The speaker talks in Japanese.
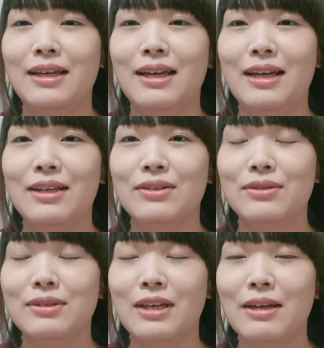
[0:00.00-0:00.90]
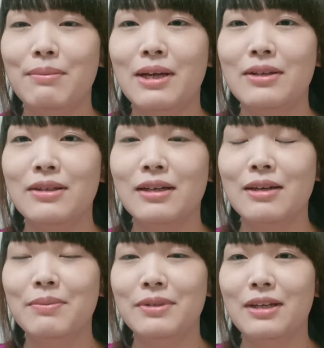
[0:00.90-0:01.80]
えっ、ー、と、
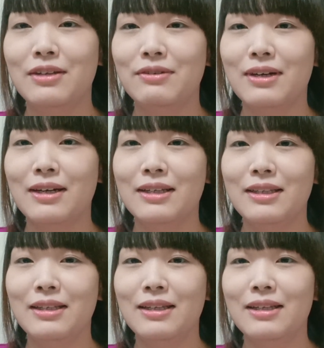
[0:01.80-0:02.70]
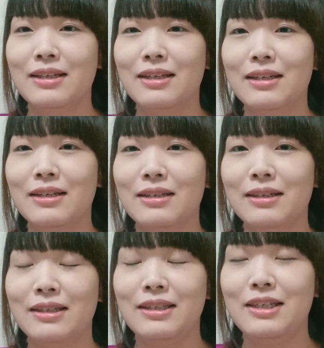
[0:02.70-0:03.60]
サインバルタカプセルは
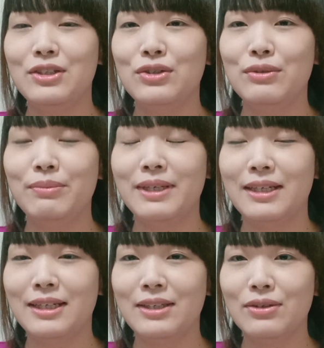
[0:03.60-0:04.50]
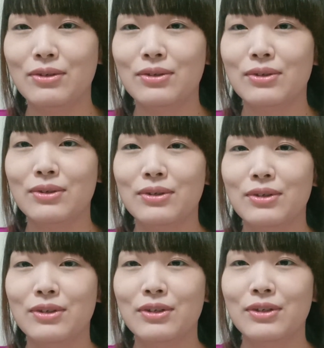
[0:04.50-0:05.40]
2 0ミリと
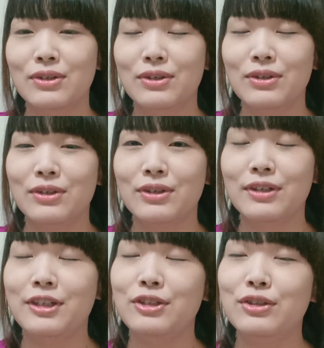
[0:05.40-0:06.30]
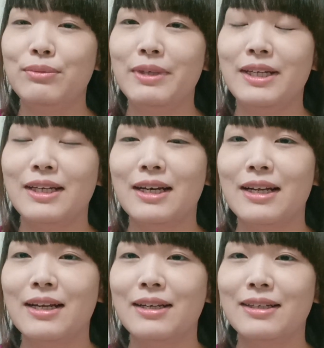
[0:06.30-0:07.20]
2 0ミリ
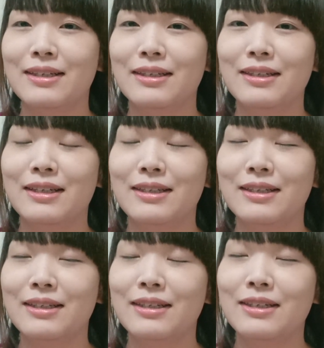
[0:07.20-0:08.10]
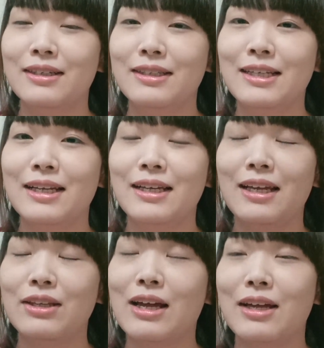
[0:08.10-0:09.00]
からさ、
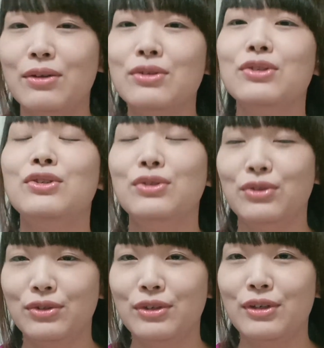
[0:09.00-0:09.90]
えーと、60mm、